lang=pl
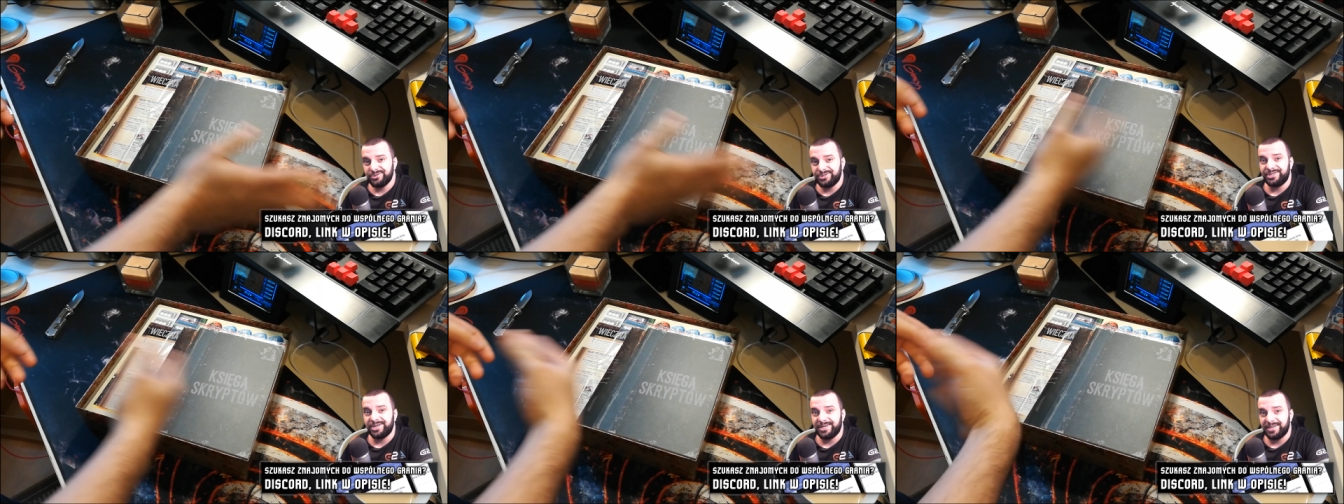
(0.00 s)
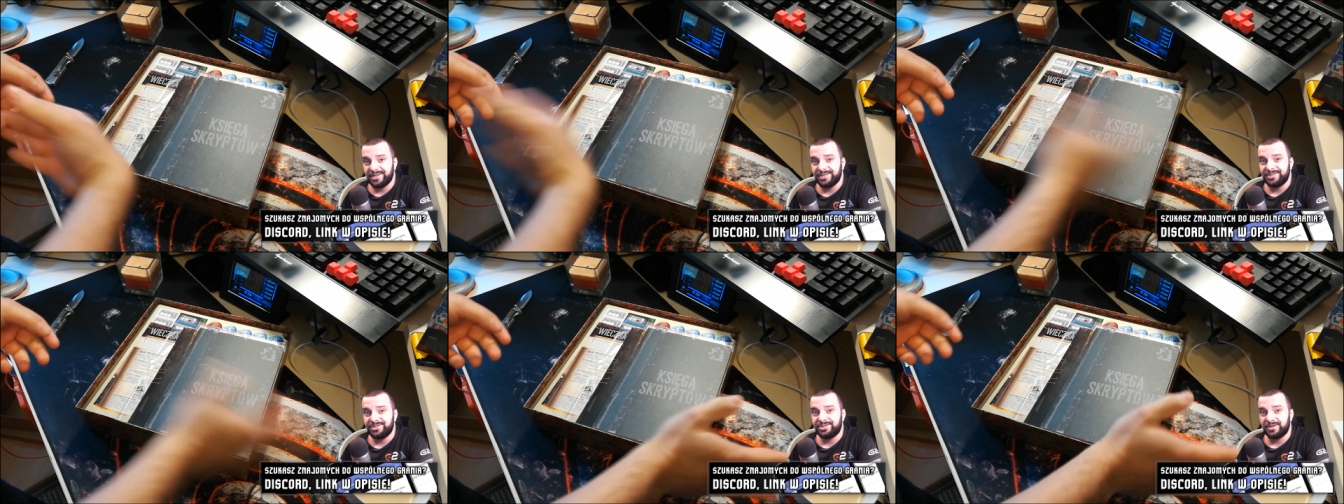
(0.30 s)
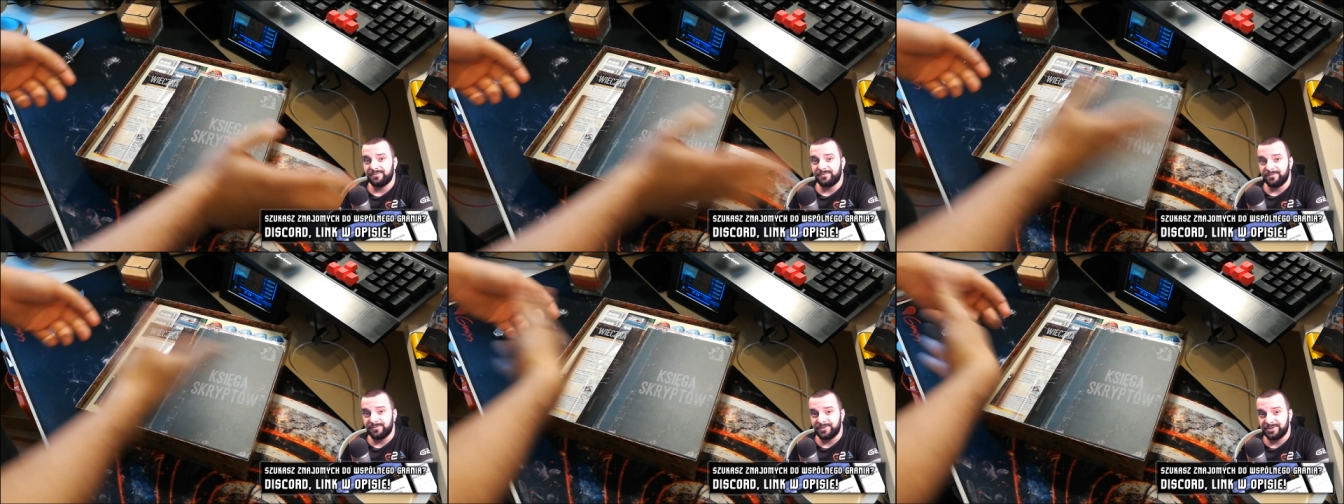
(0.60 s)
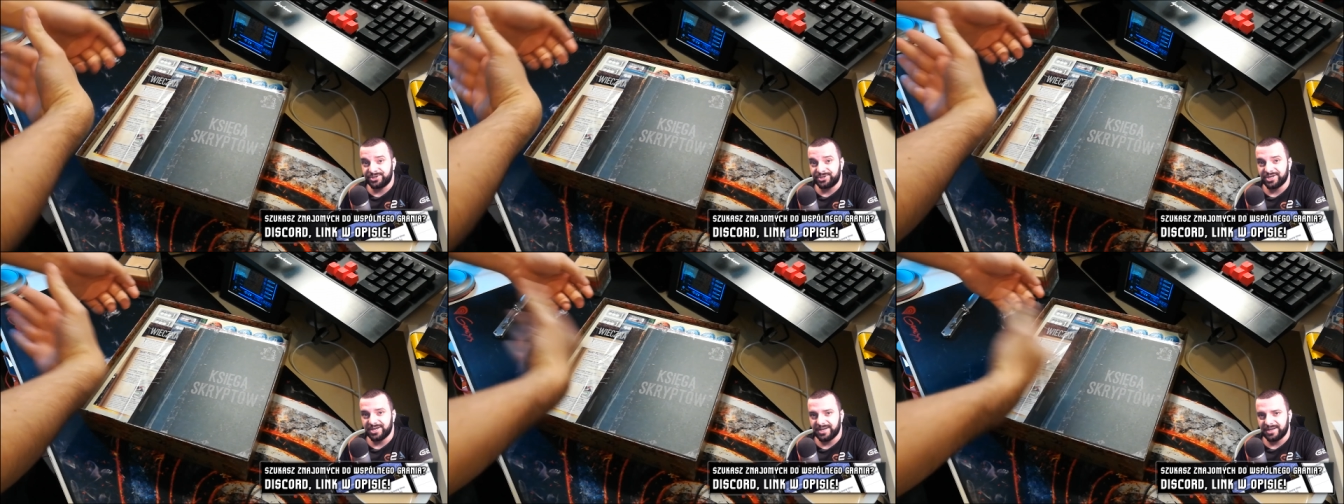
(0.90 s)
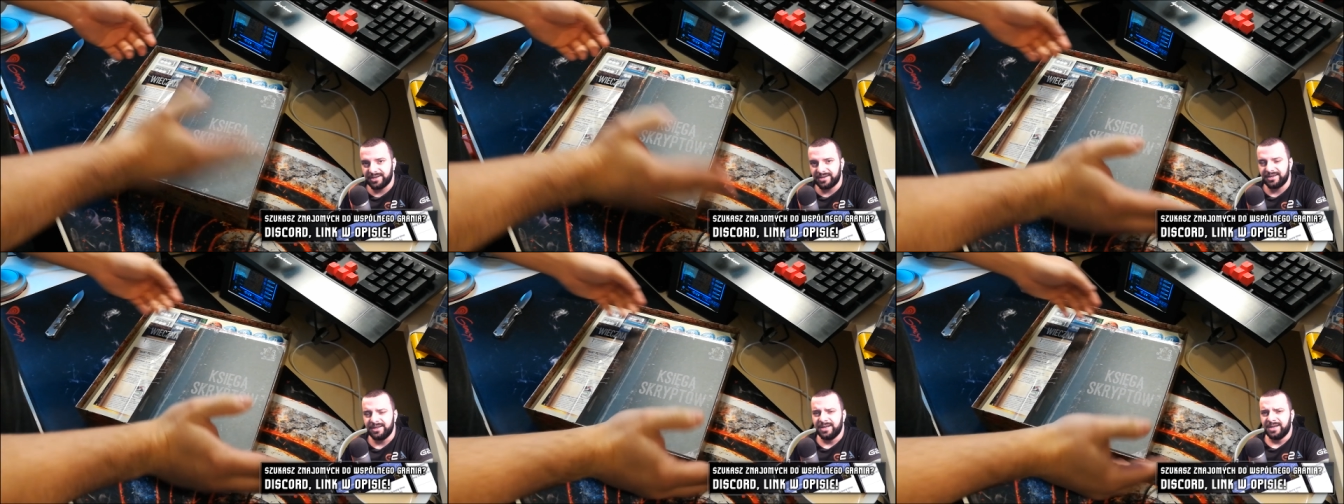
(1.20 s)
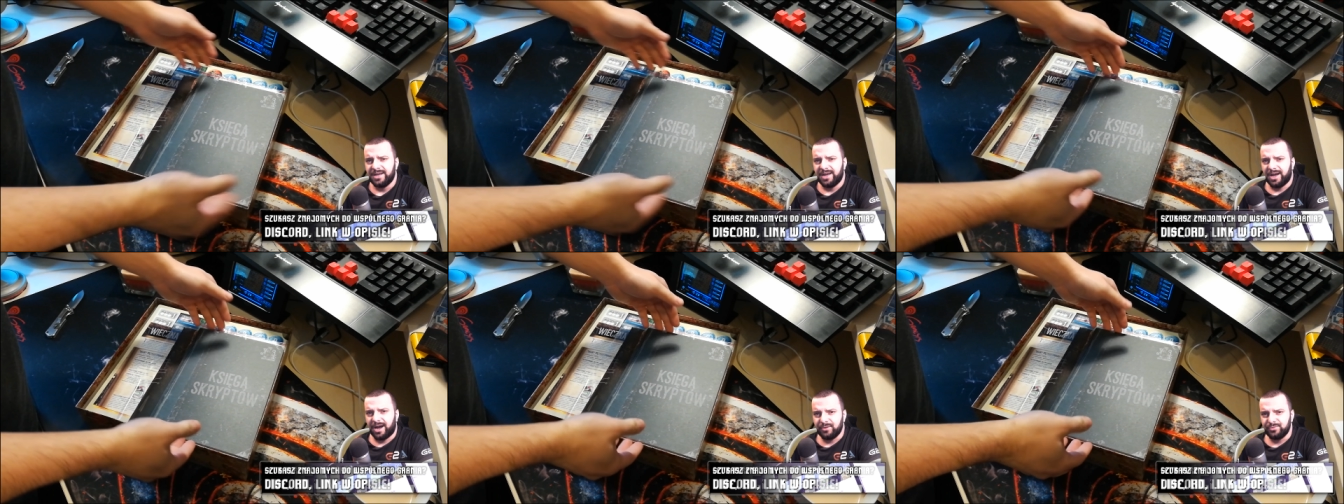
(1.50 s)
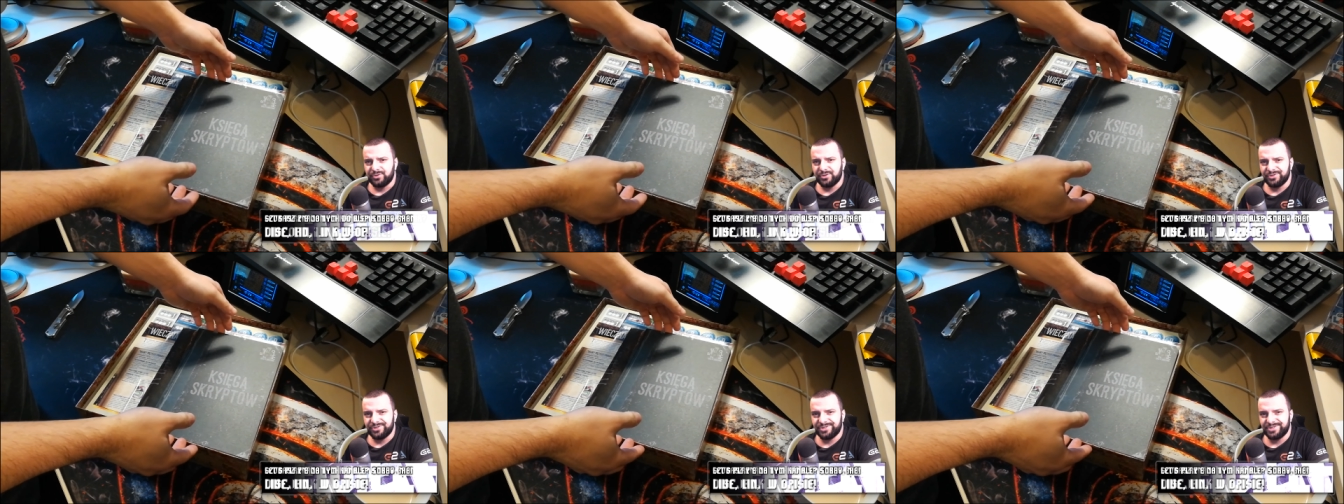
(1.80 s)
dzieje się w grze.
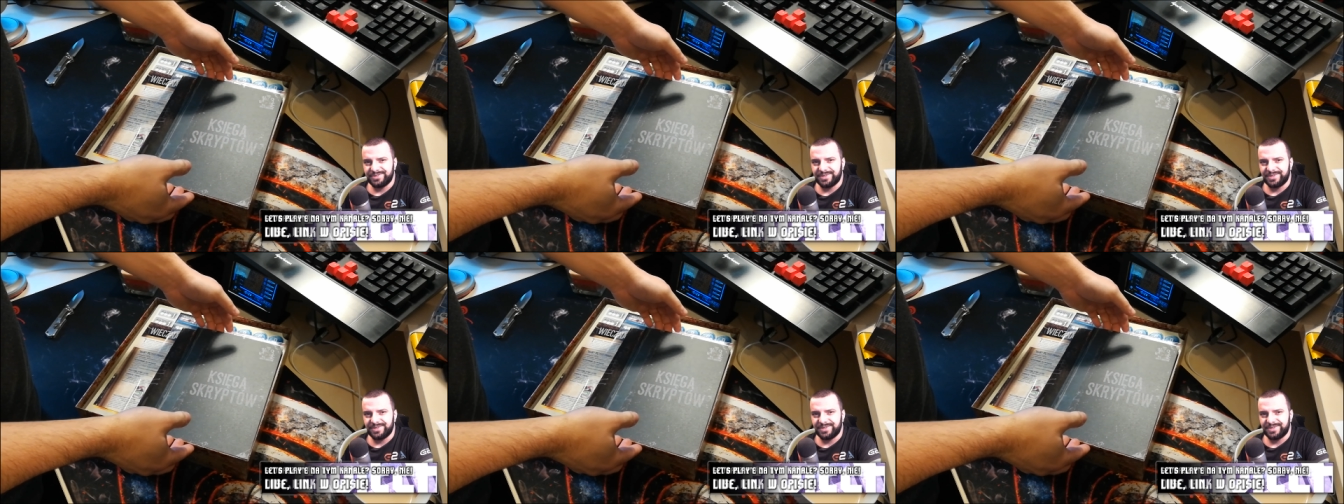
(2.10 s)
Autorzy